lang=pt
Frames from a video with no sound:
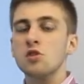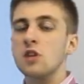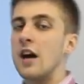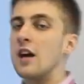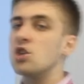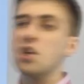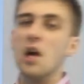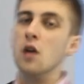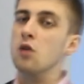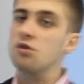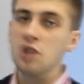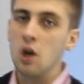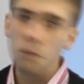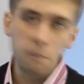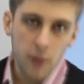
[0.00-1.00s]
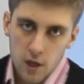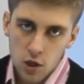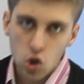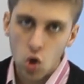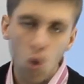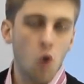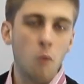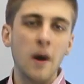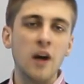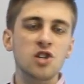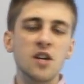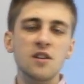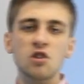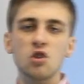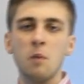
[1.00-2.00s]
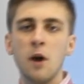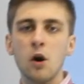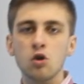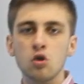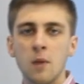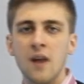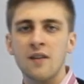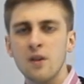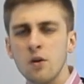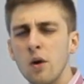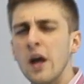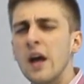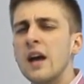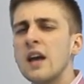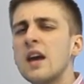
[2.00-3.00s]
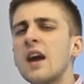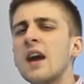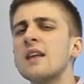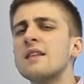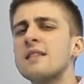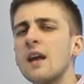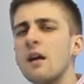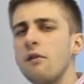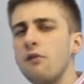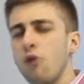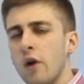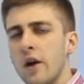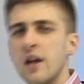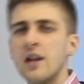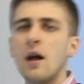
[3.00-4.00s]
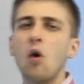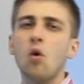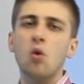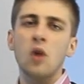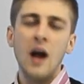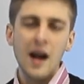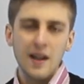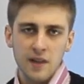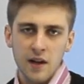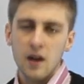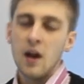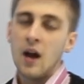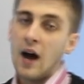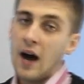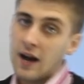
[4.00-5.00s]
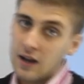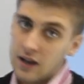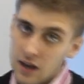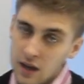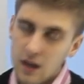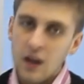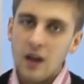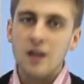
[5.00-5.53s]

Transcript: os caixeiros não perdoam. Uma agência do Banco do Brasil que recém foi inaugurada aqui